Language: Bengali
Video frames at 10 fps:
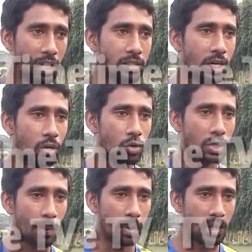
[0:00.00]
ডেলসেন একটু
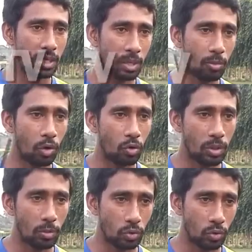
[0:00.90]
সামনের দিকে বল
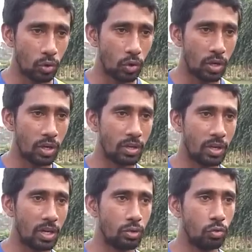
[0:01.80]
করতে পছন্দ করে
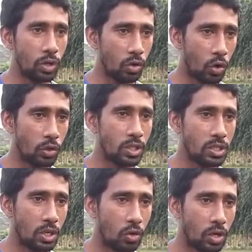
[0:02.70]
সুইং করানোর
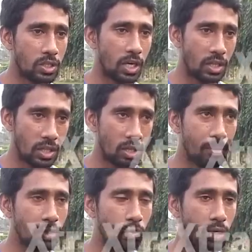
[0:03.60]
চেষ্টা করে সেখান থেকে
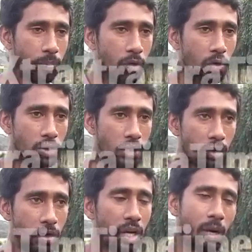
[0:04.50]
বেশি উইকেট বের করার চেষ্টা
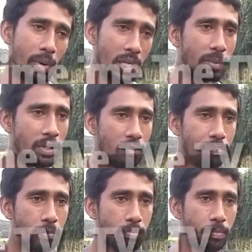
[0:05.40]
করে হ্যাঁ মাঝে মাঝে
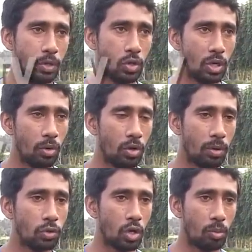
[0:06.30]
পেছনে বল
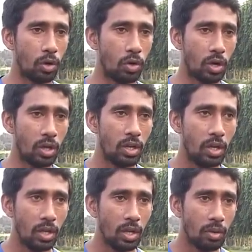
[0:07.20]
করে শর্ট বল করে
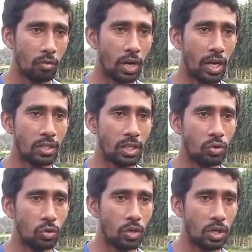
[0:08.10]

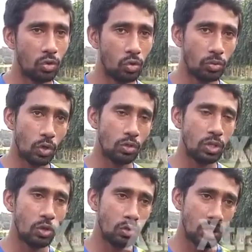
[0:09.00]
ভ্যারিয়েশনের জন্য কিন্তু
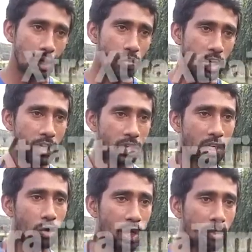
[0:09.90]
জনসন হচ্ছে একটু হিট
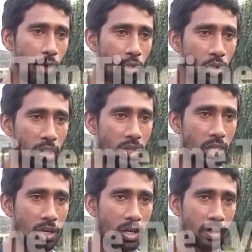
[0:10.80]
করেই বল করে তা